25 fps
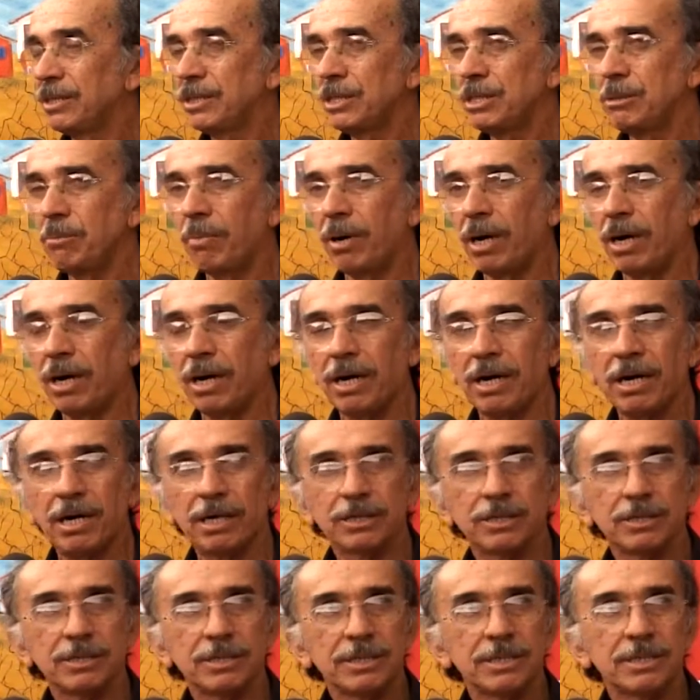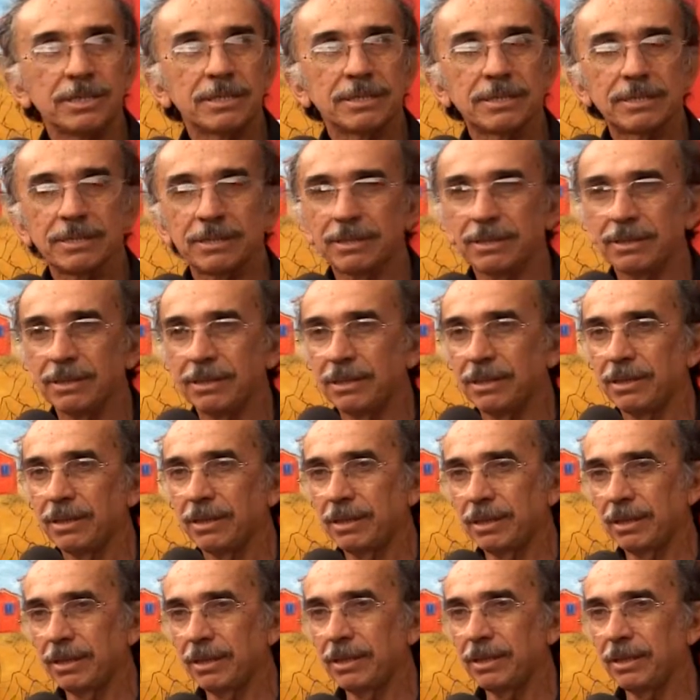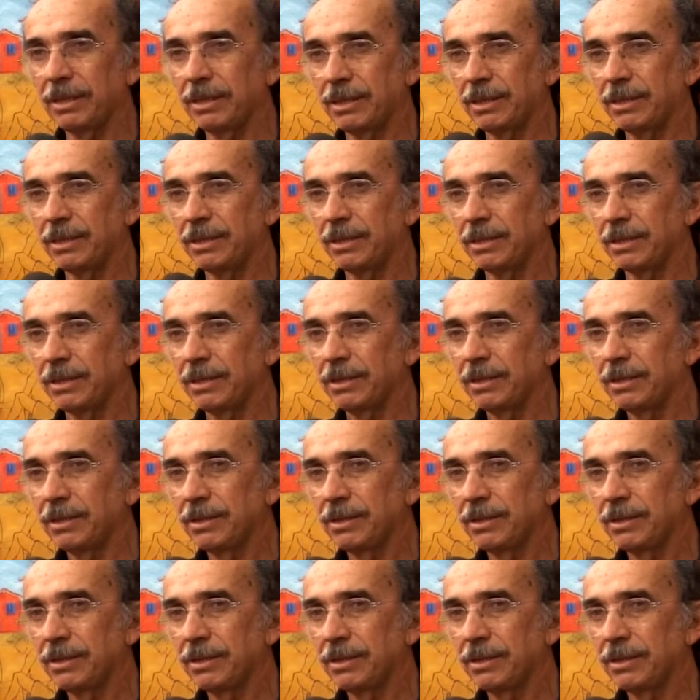imagens, é,